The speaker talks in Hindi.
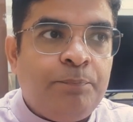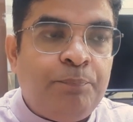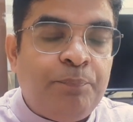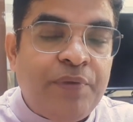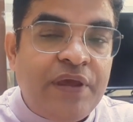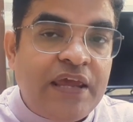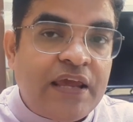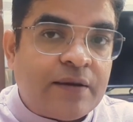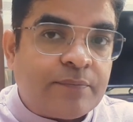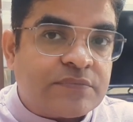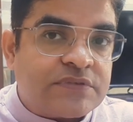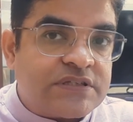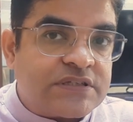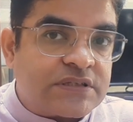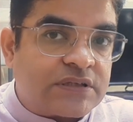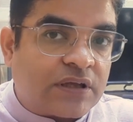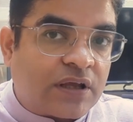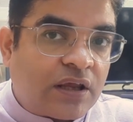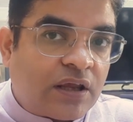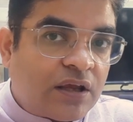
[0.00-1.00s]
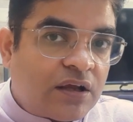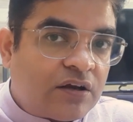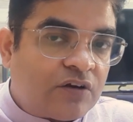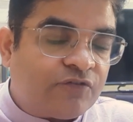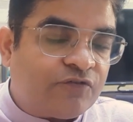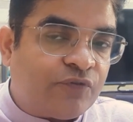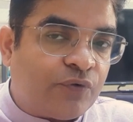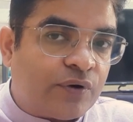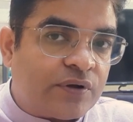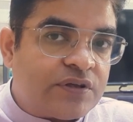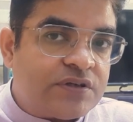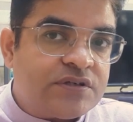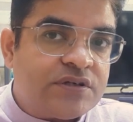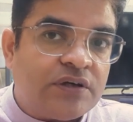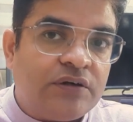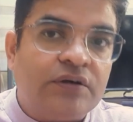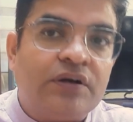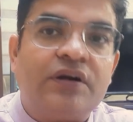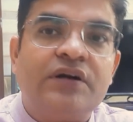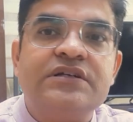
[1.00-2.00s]
पीएम केयर फॉर
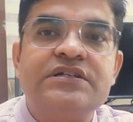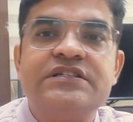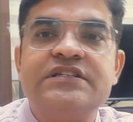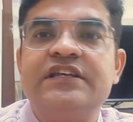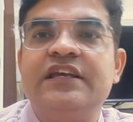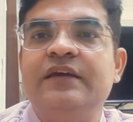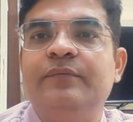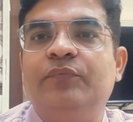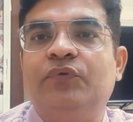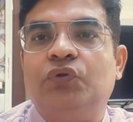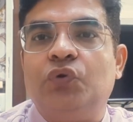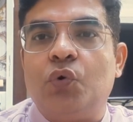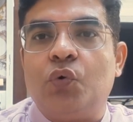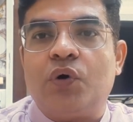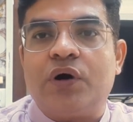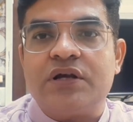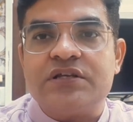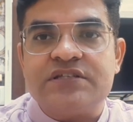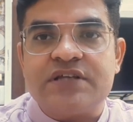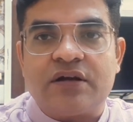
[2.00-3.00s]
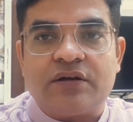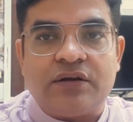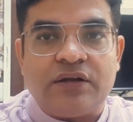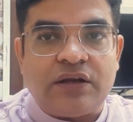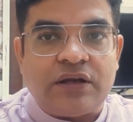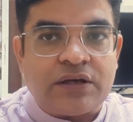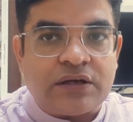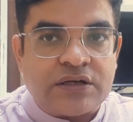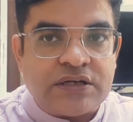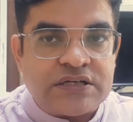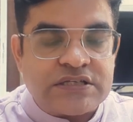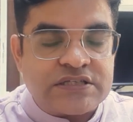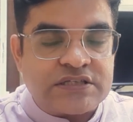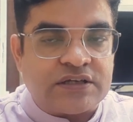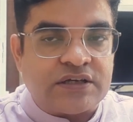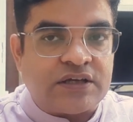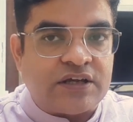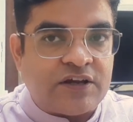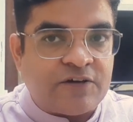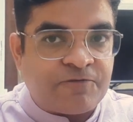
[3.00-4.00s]
चिल्ड्रन स्कीम 2021
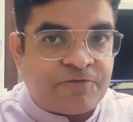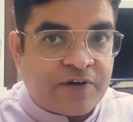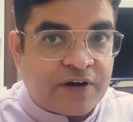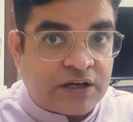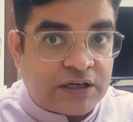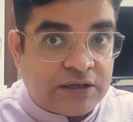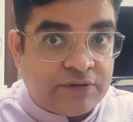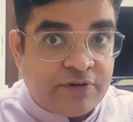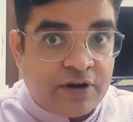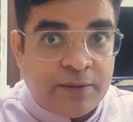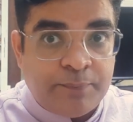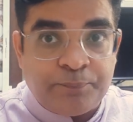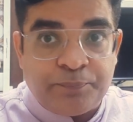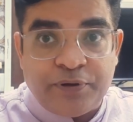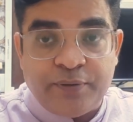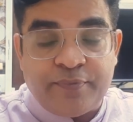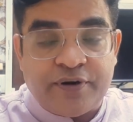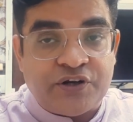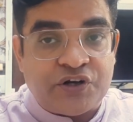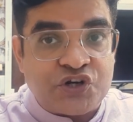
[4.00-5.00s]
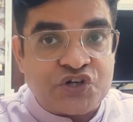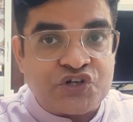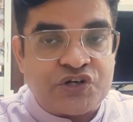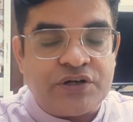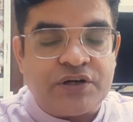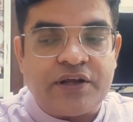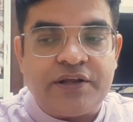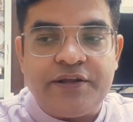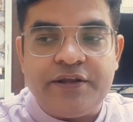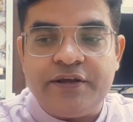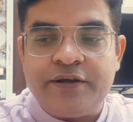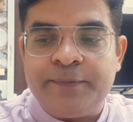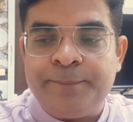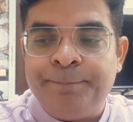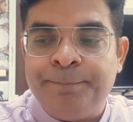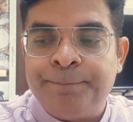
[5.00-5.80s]
के इफेक्टिव इंप्लीमेंटेशन के लिए